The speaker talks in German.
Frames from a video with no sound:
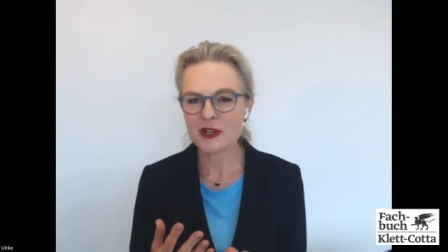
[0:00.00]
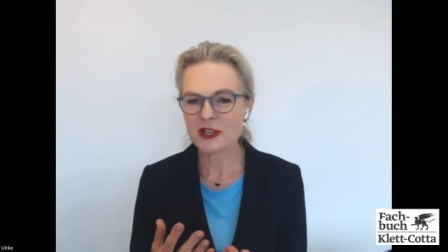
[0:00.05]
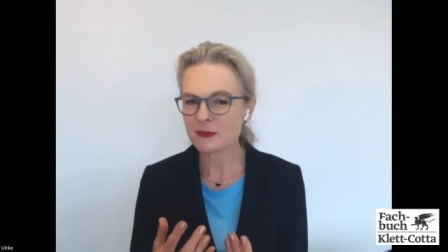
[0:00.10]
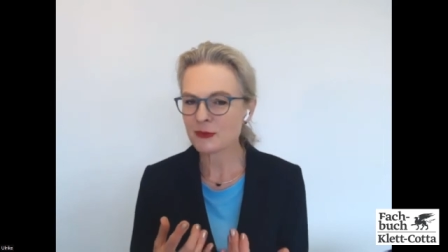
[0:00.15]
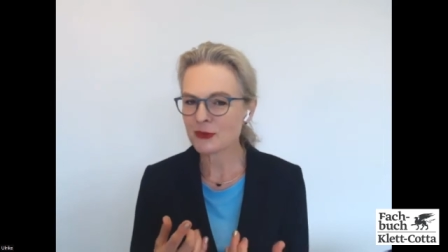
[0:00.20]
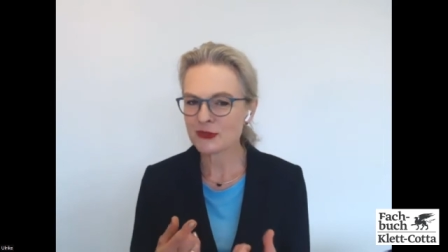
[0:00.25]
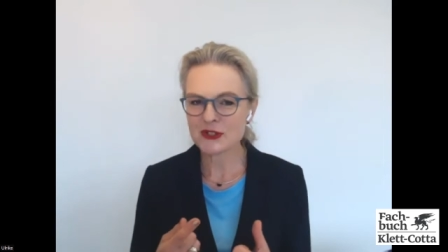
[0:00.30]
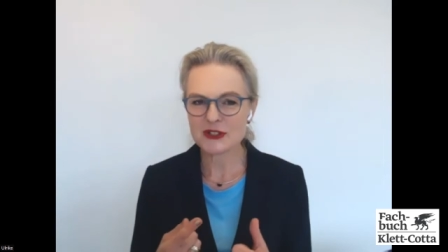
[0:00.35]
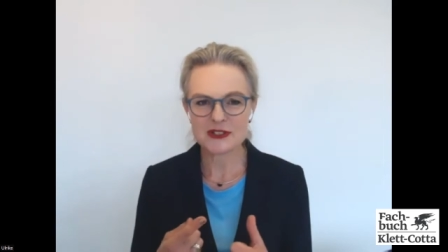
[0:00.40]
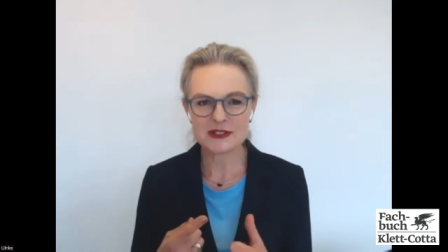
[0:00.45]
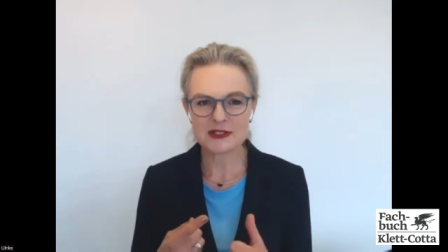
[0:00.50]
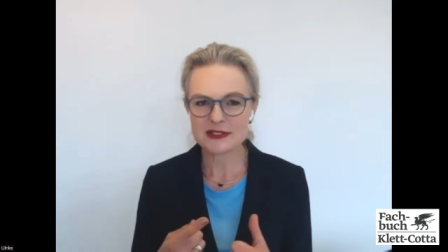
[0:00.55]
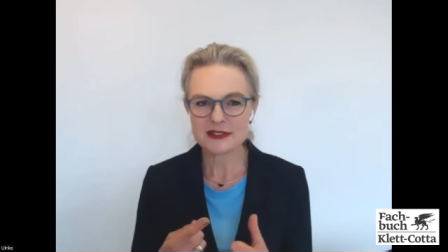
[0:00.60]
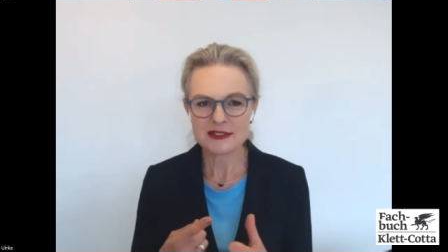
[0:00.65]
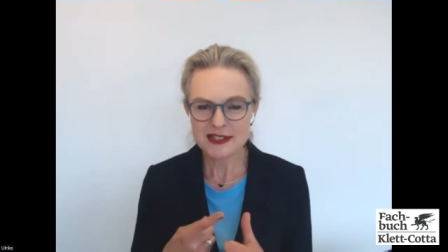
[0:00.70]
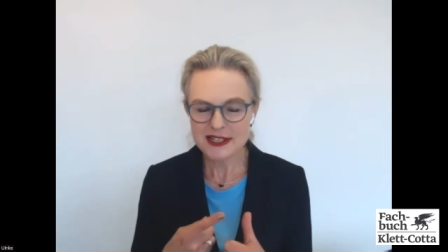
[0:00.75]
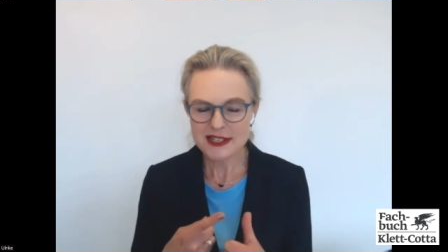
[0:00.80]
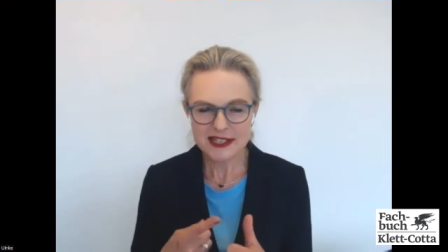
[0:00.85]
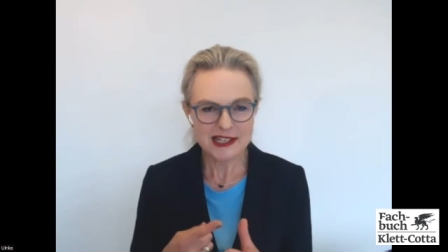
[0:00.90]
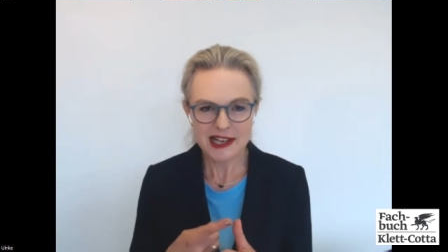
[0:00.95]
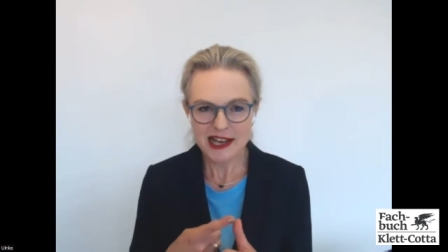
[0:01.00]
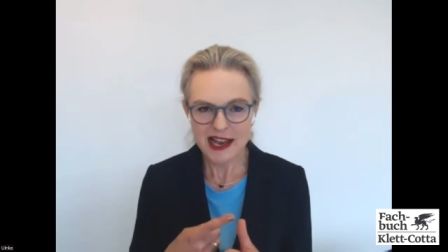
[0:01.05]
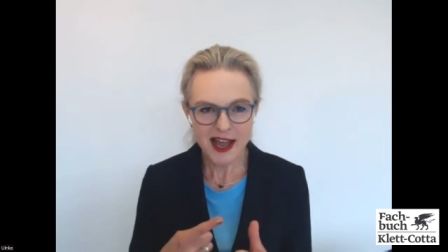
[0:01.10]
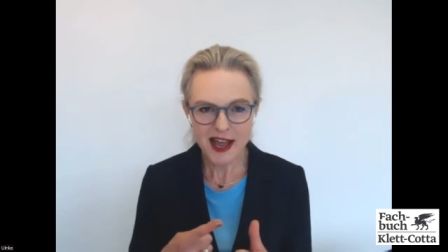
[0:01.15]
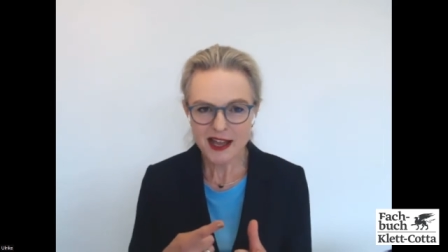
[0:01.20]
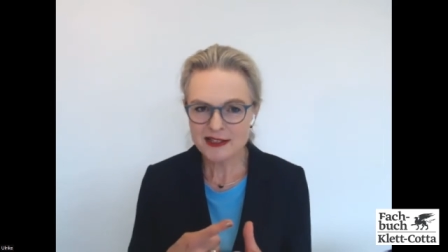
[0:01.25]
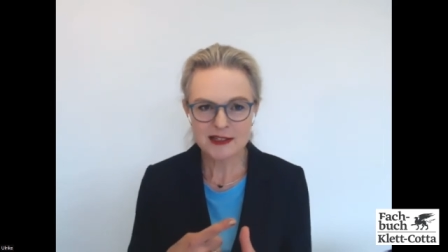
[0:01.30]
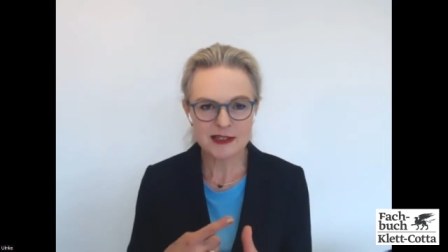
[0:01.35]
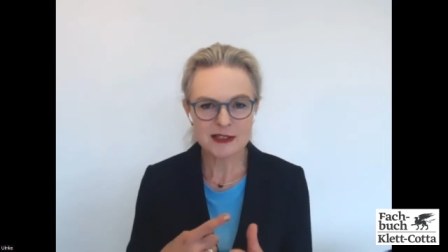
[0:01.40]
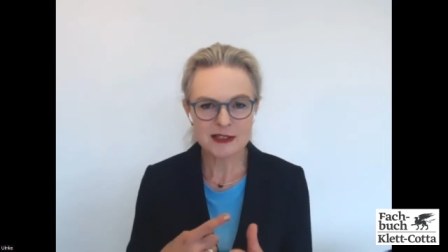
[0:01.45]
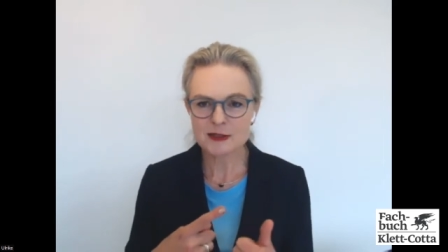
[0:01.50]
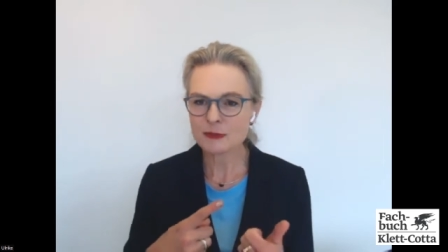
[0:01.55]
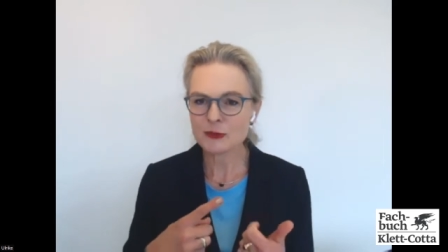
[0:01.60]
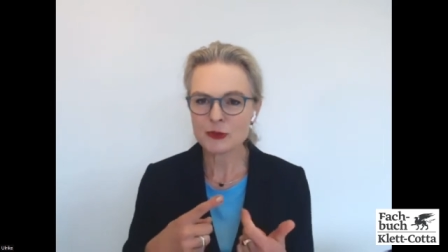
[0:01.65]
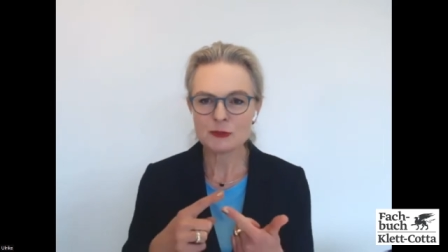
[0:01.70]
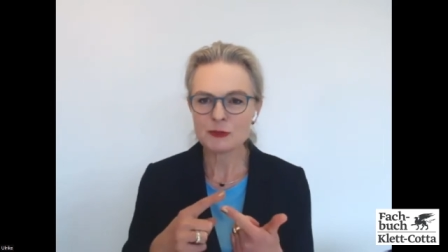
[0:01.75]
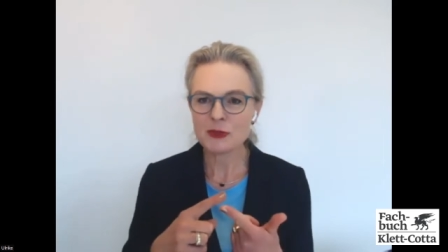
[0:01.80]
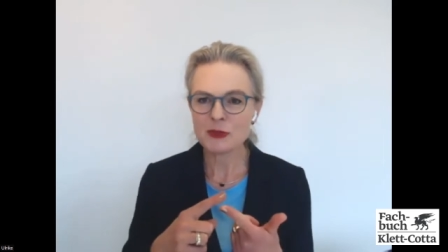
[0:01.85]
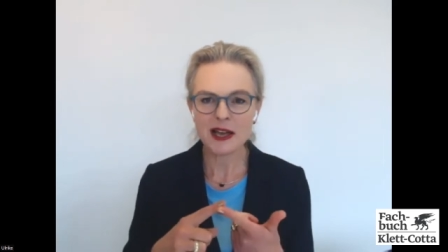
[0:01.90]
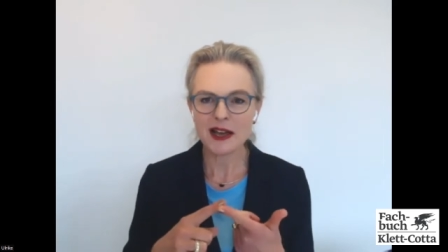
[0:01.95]
Ich muss es nicht lernen, es
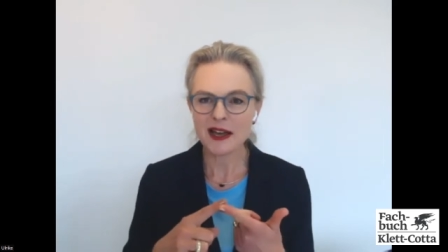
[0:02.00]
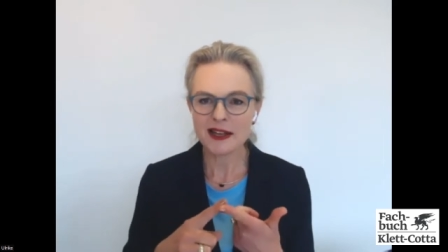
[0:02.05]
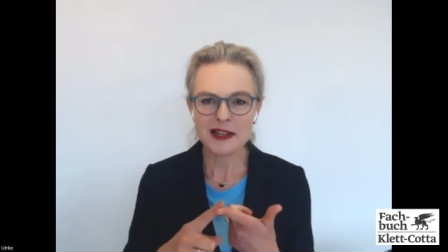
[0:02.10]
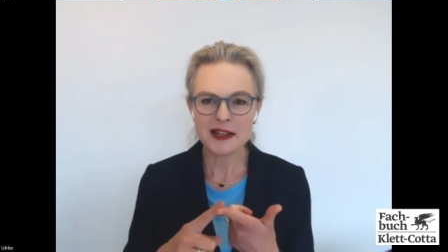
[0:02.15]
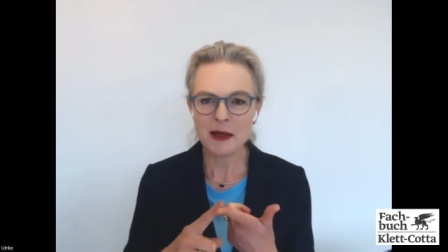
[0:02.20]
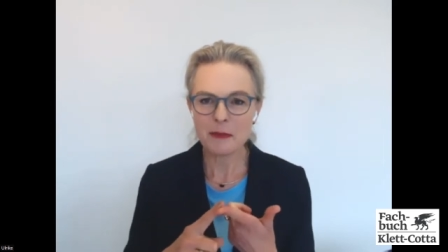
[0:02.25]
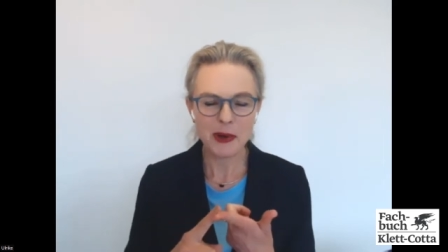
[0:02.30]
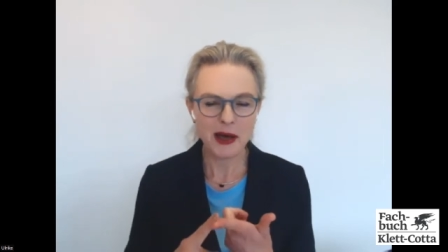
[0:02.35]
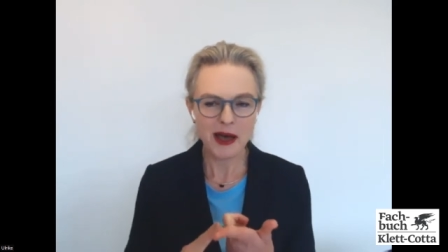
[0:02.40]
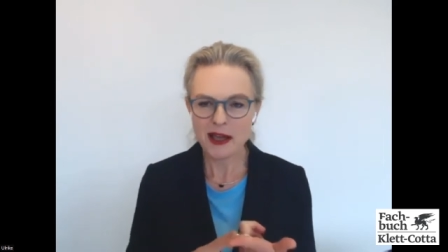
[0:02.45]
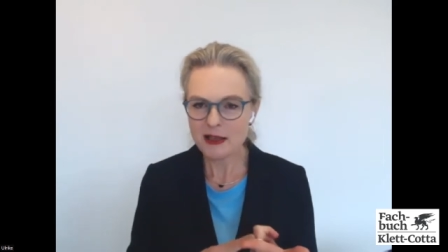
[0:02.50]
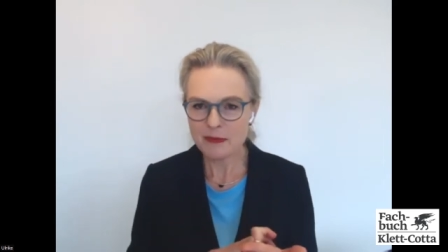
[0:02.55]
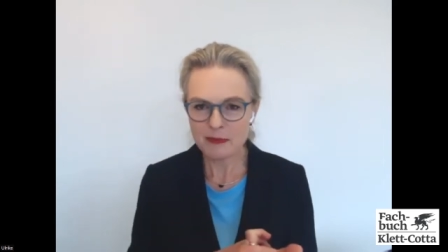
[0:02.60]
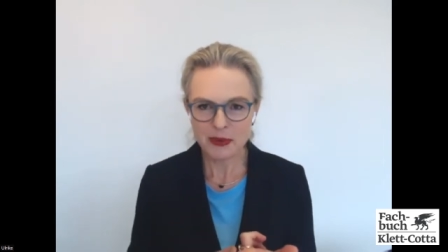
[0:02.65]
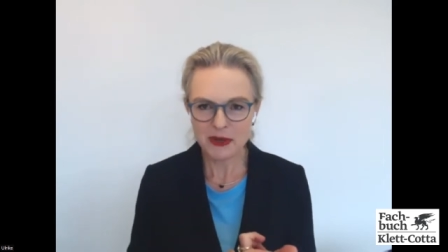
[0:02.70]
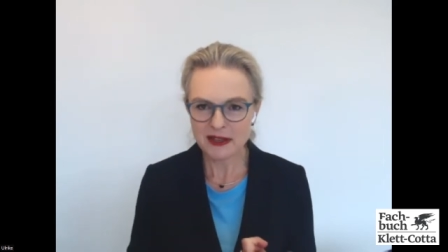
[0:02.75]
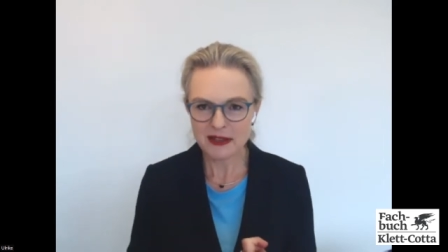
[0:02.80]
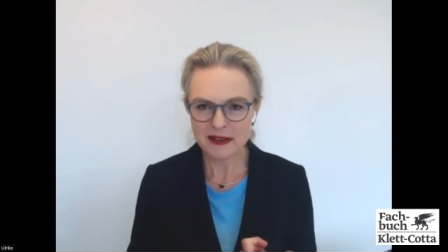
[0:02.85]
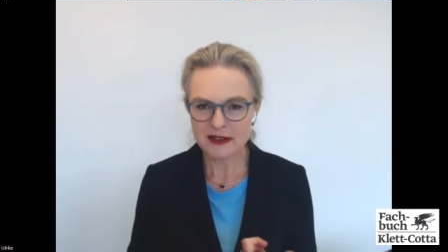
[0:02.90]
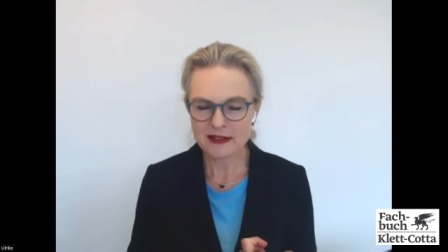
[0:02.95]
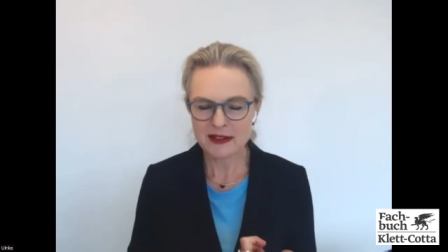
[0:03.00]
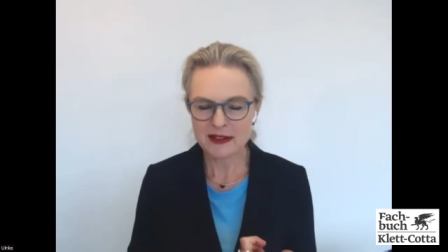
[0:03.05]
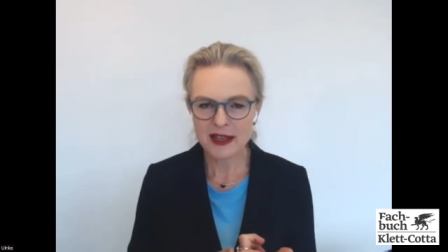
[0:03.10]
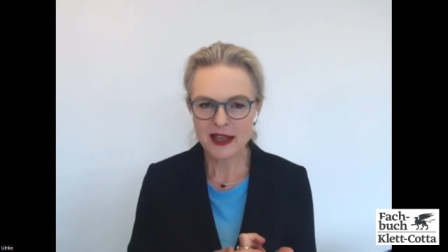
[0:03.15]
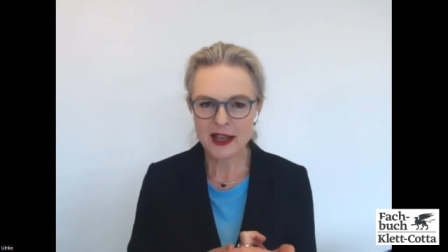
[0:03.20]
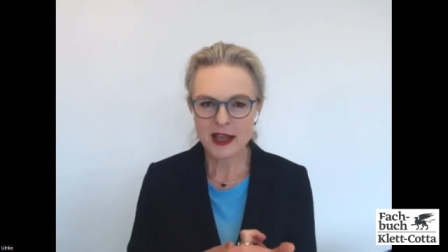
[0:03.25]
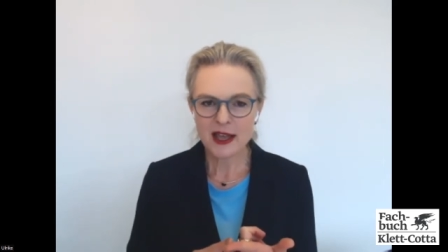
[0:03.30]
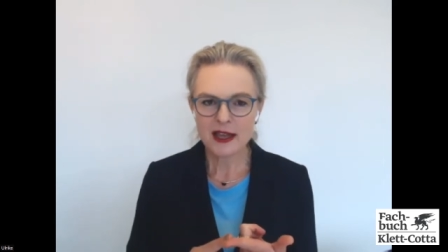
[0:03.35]
muss mir keiner beibringen.